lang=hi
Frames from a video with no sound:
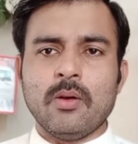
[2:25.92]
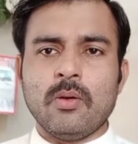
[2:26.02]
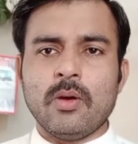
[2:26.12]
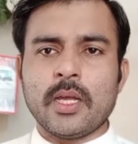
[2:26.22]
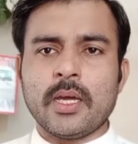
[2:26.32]

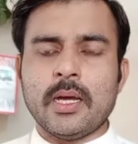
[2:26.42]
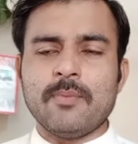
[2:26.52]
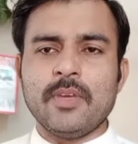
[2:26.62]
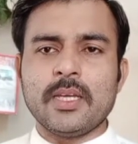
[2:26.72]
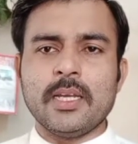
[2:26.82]
और अगर
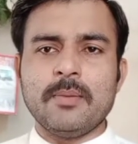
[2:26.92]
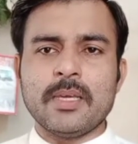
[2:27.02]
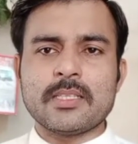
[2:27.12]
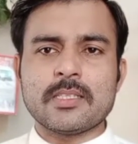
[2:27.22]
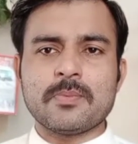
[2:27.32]
आप वीकली
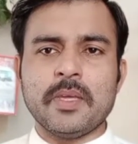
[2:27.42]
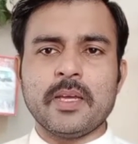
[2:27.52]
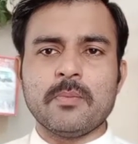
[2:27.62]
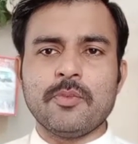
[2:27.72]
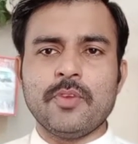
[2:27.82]
बेसिस पे
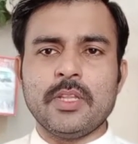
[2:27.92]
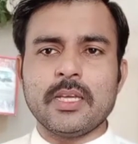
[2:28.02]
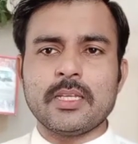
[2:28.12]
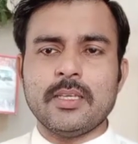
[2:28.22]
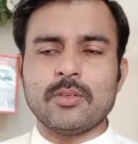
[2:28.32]
एक मूवी
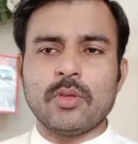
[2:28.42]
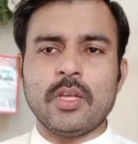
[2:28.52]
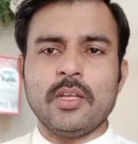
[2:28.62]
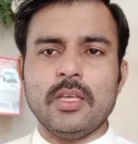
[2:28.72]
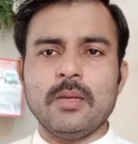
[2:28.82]
देखती हैं तो इन